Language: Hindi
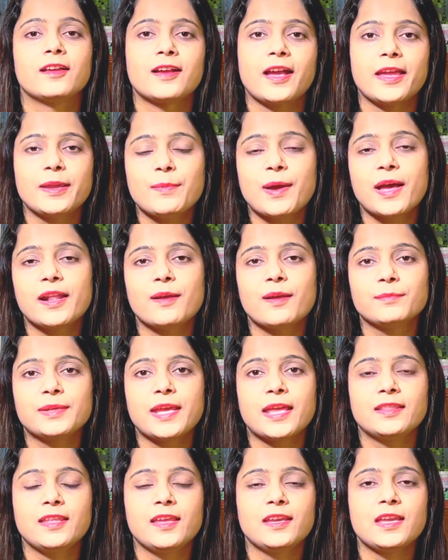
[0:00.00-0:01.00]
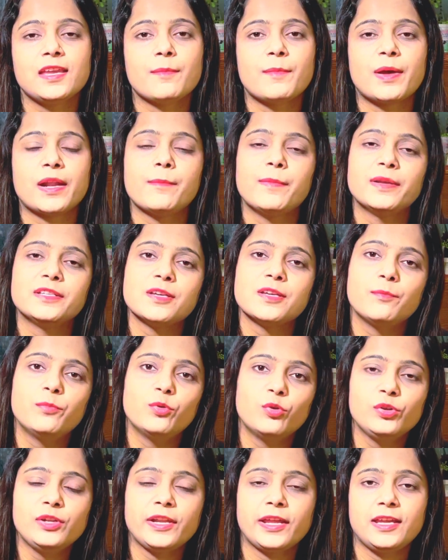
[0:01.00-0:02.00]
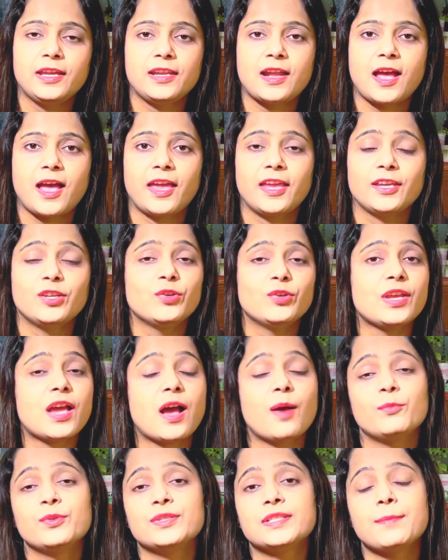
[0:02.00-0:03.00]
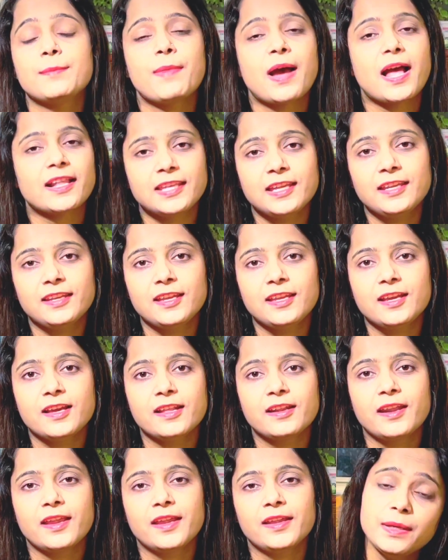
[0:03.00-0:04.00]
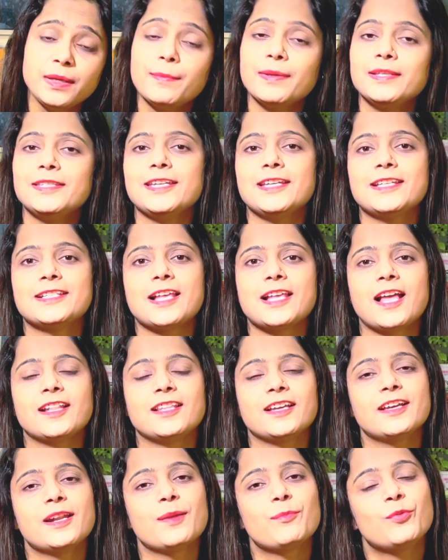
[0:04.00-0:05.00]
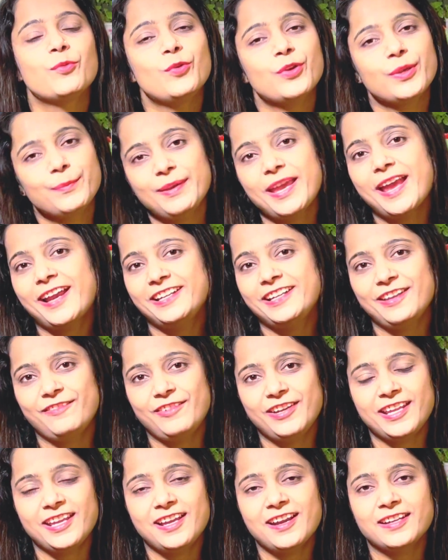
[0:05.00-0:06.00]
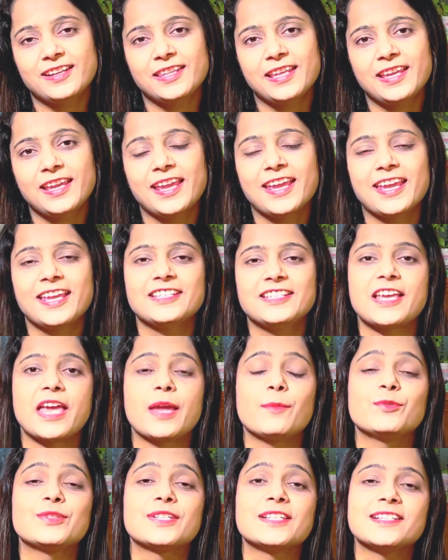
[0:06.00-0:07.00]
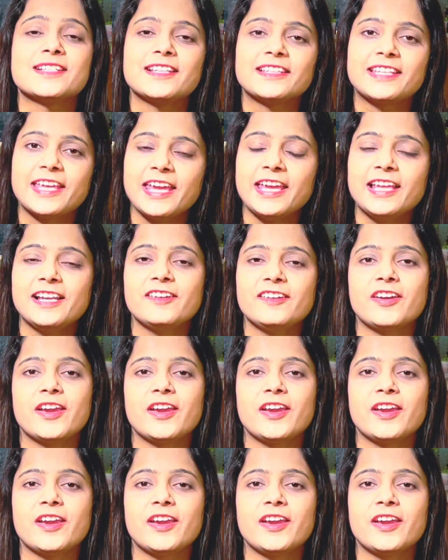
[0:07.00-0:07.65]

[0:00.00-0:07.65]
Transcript: कई बार हम कहते हैं कि हमारा बच्चा बोल नहीं रहा है क्योंकि हम उससे बात ही नहीं कर रहे हैं अपने बच्चे के साथ अगर आप कोई भी एक्टिविटी करते हैं चाहे आप उसके साथ खेल